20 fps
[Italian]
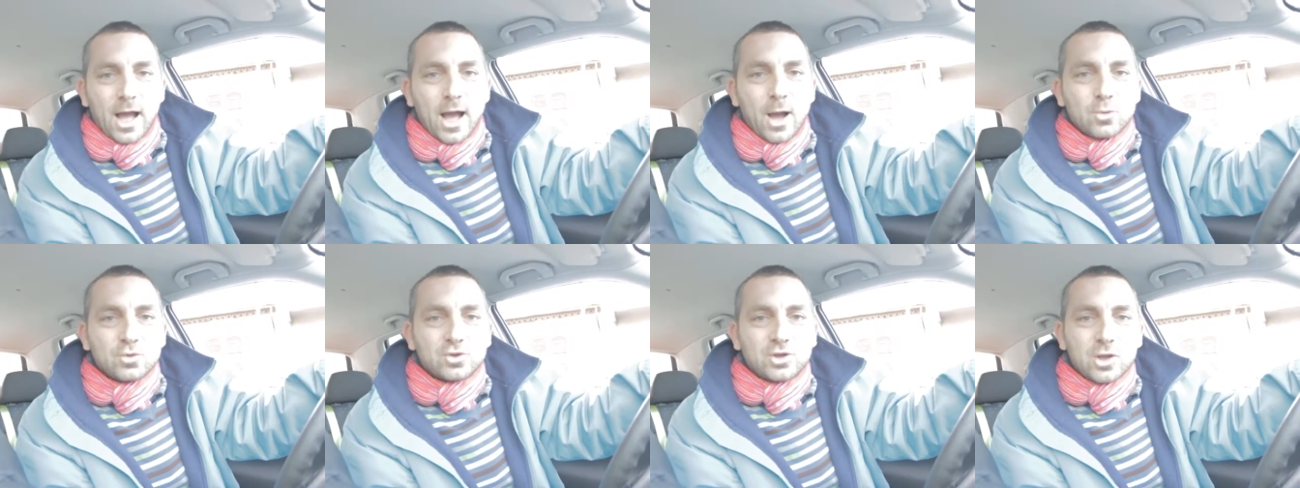
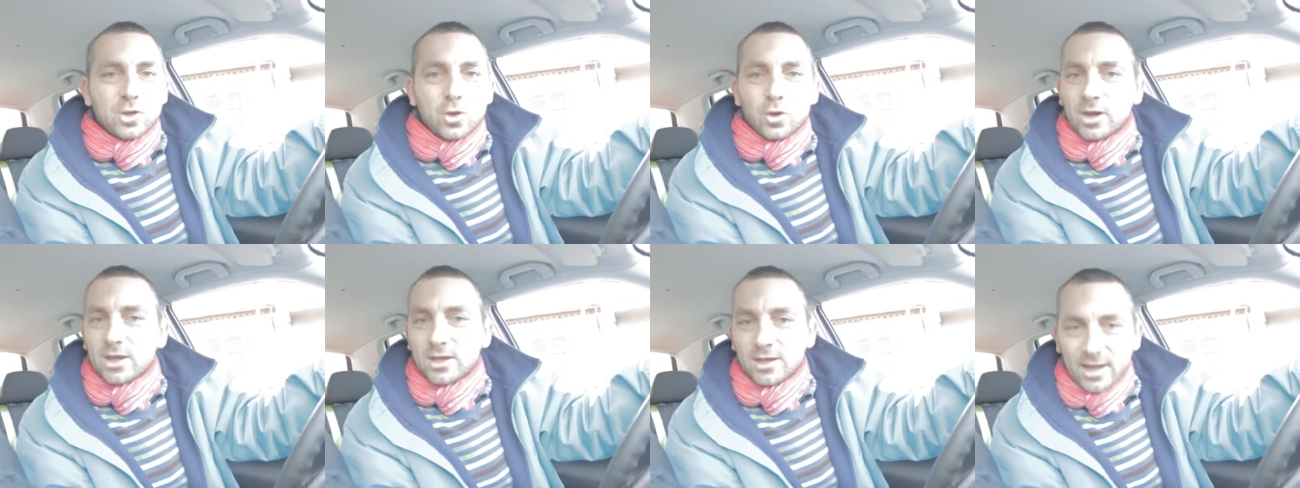a un
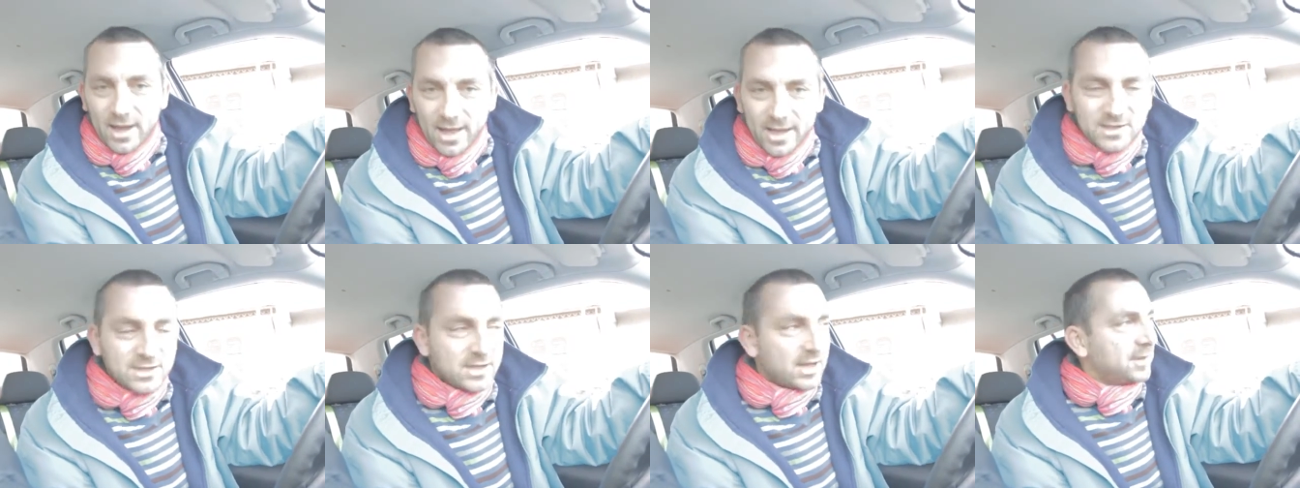signore
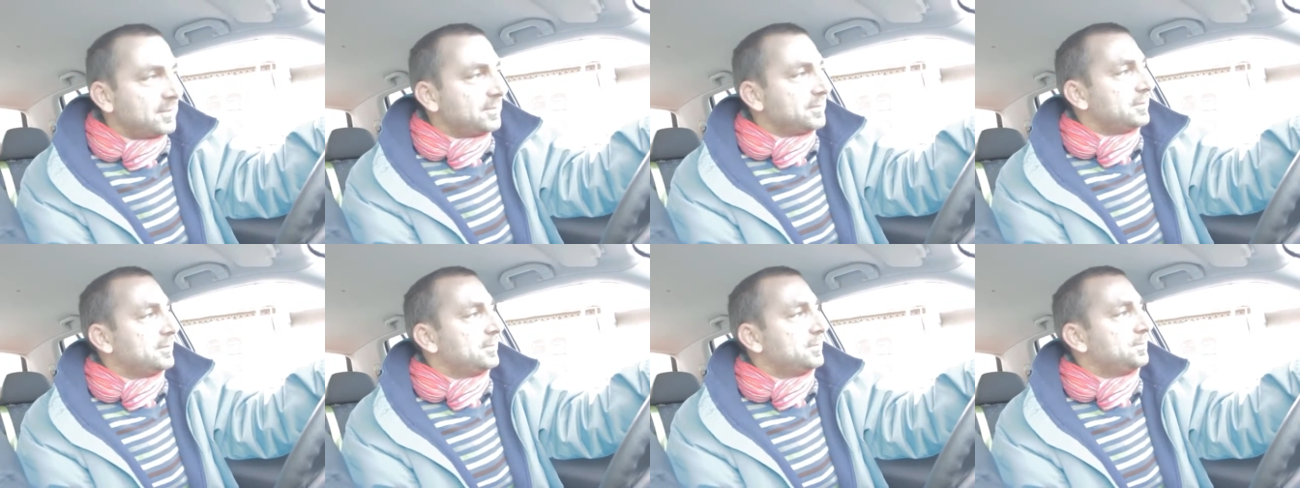
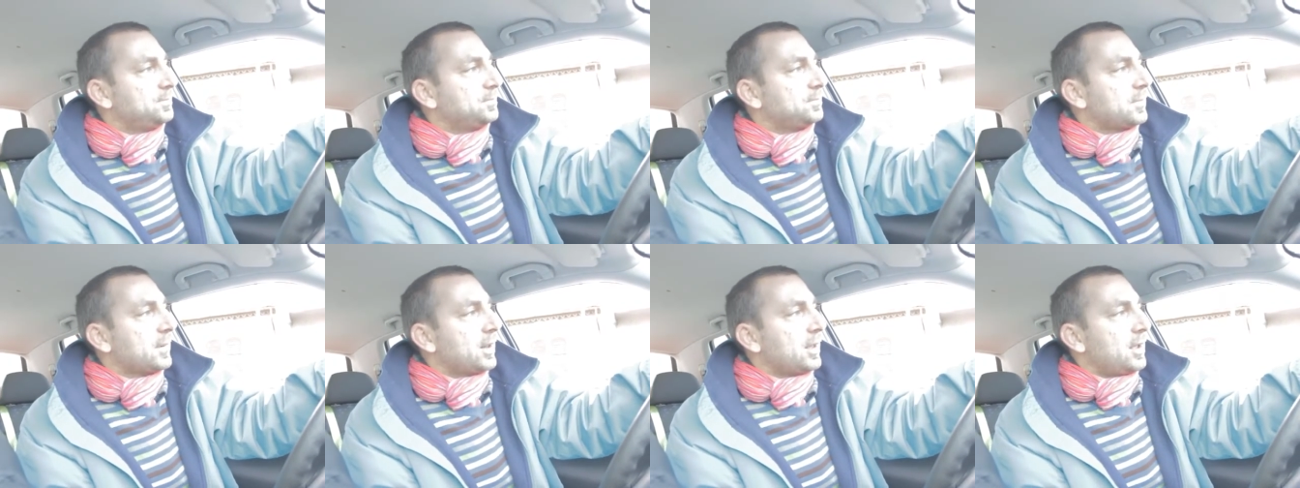inglese
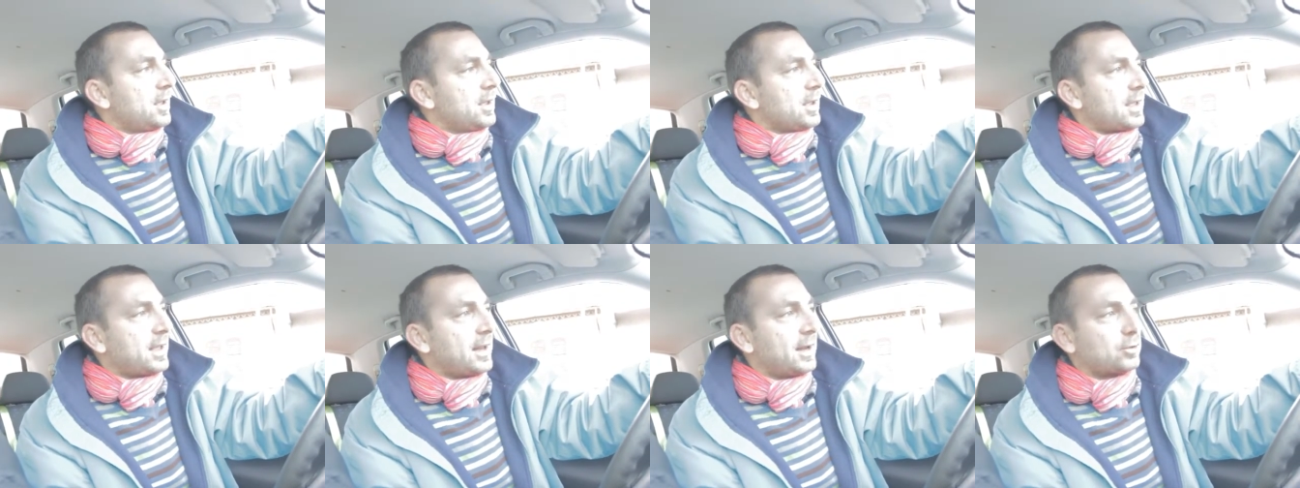
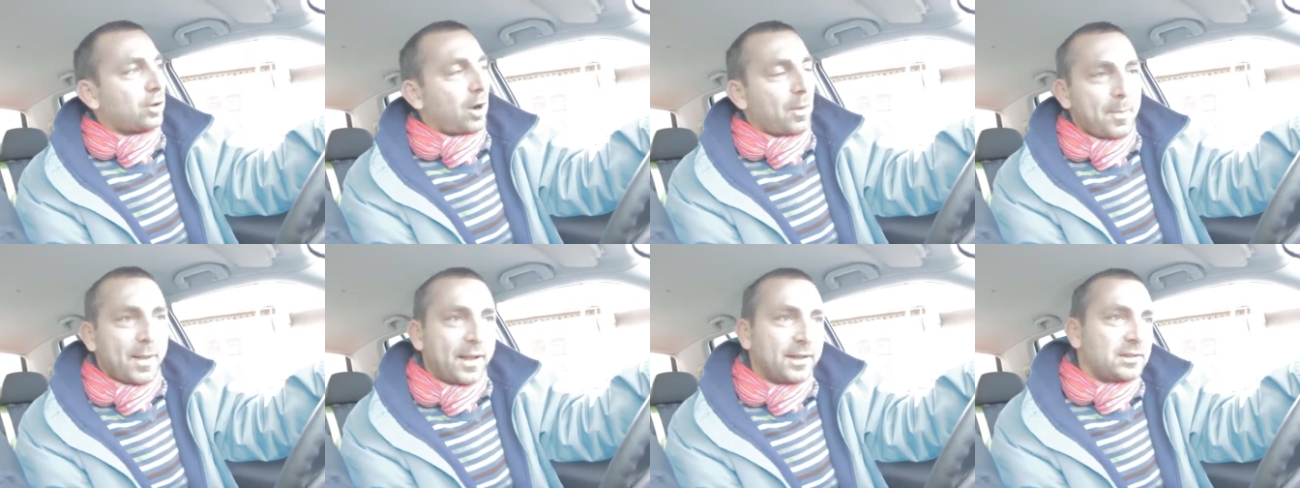che
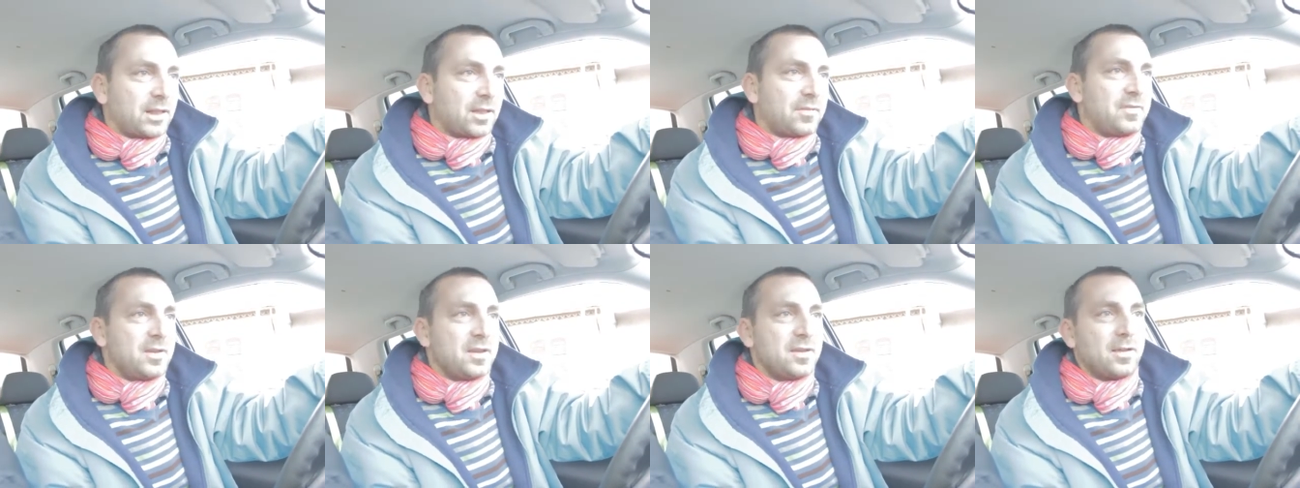
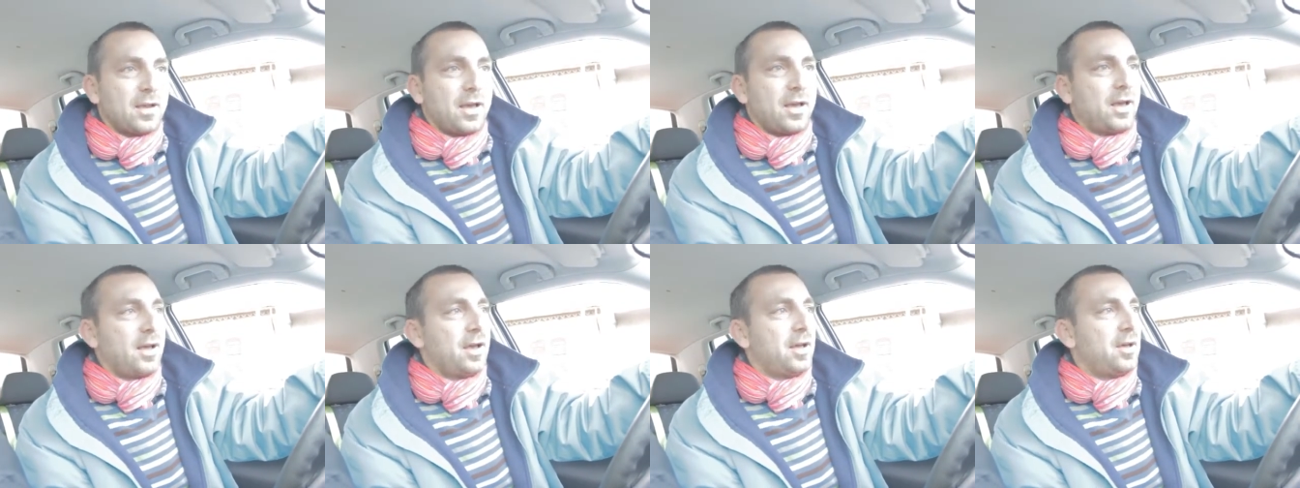naturalmente vi,
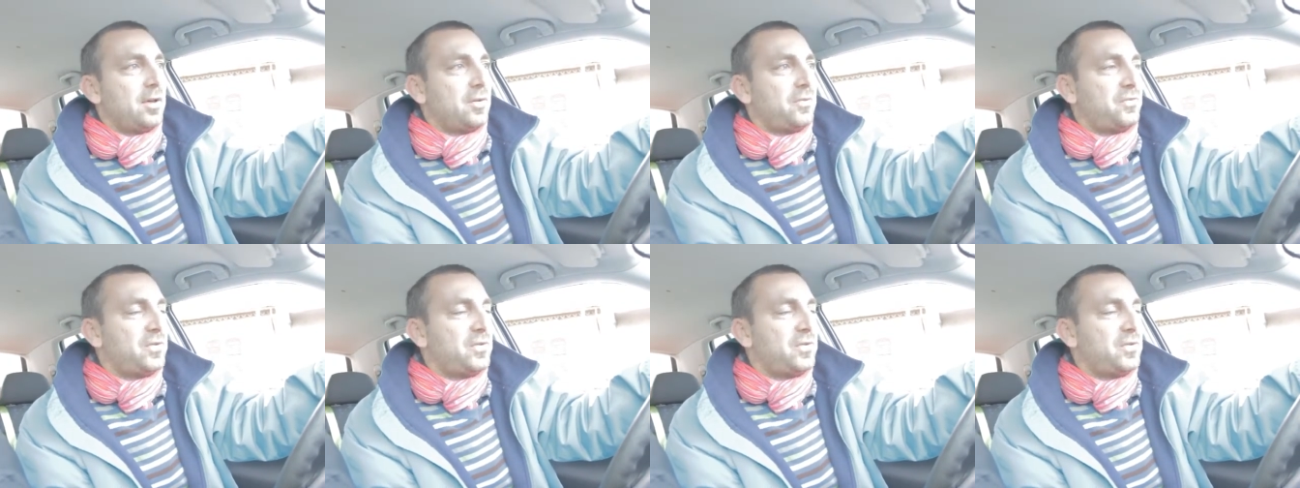eh,